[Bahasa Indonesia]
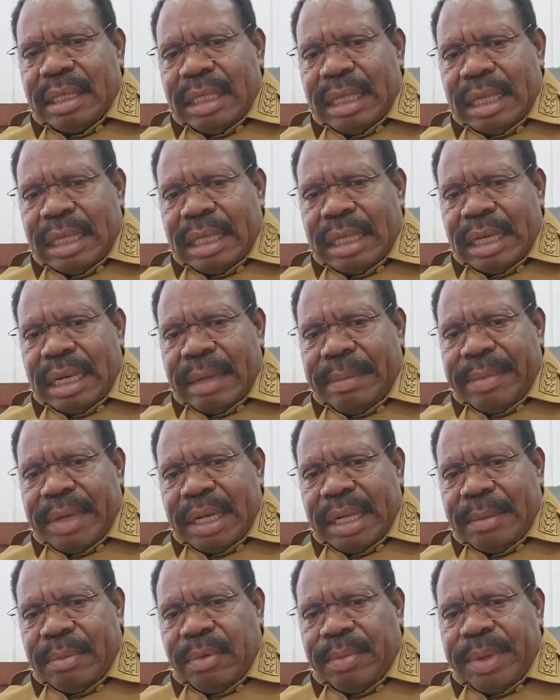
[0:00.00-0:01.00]
dari
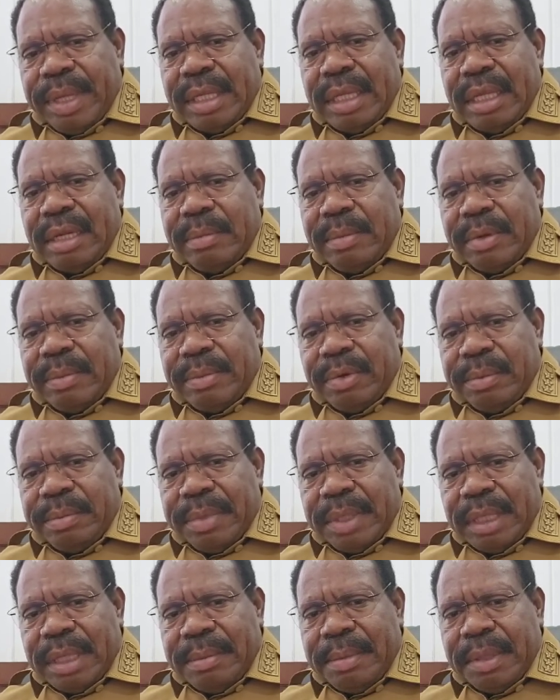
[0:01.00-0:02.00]
delapan kabupaten maupun
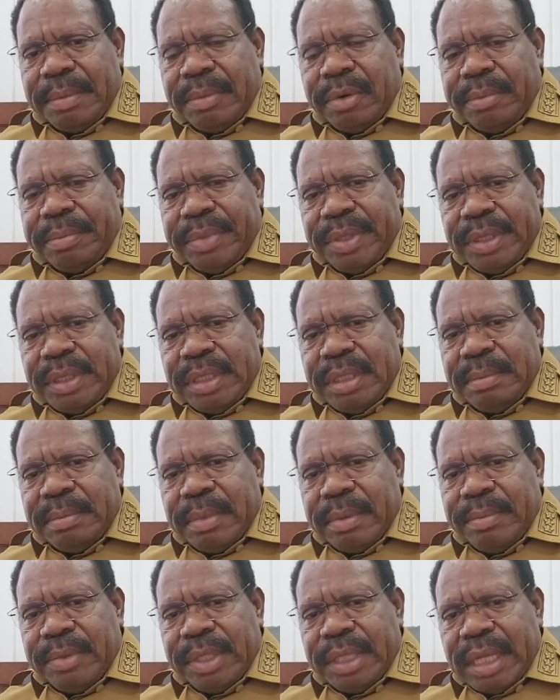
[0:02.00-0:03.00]
pejabat provinsi
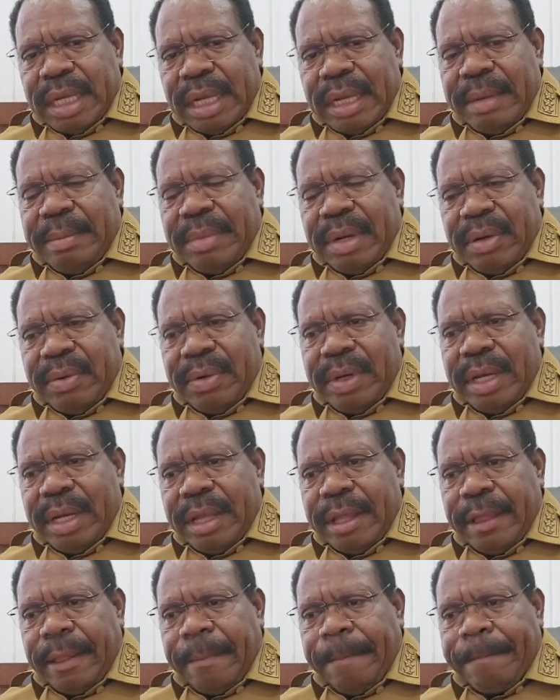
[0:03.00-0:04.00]
Papua Tengah bahwa
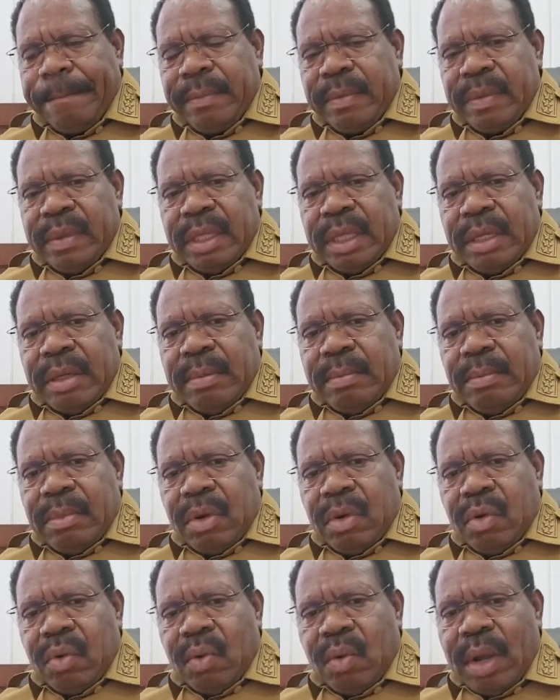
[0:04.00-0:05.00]

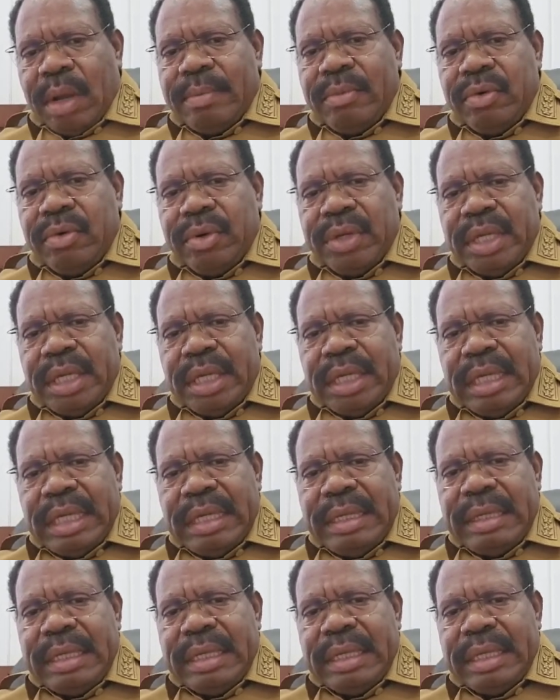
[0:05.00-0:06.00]
Pulau Wabu
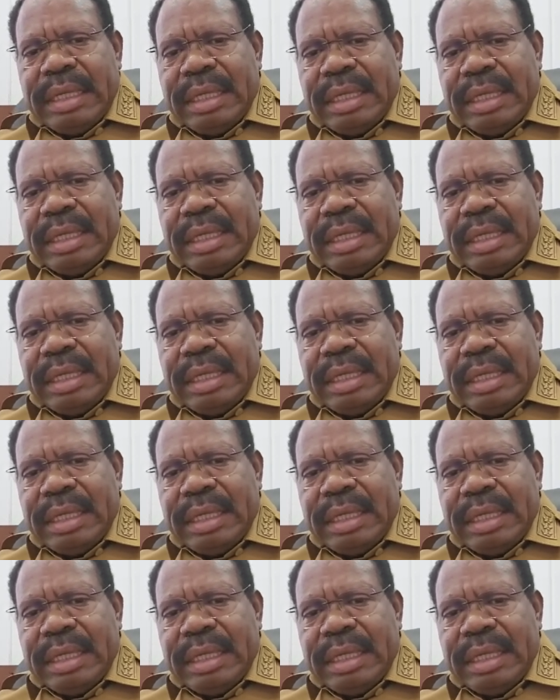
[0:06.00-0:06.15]
ini